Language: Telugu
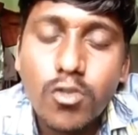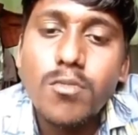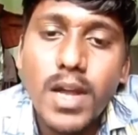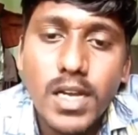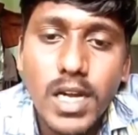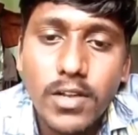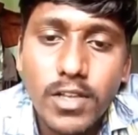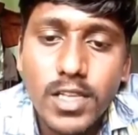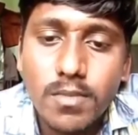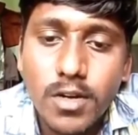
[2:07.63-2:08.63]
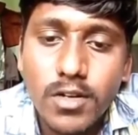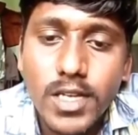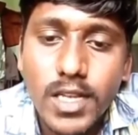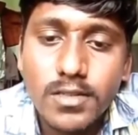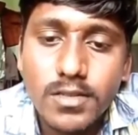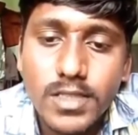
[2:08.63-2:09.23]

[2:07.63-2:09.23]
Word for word: నువ్వు మాట్లాడమేంద్రా పవన్ కళ్యాణ్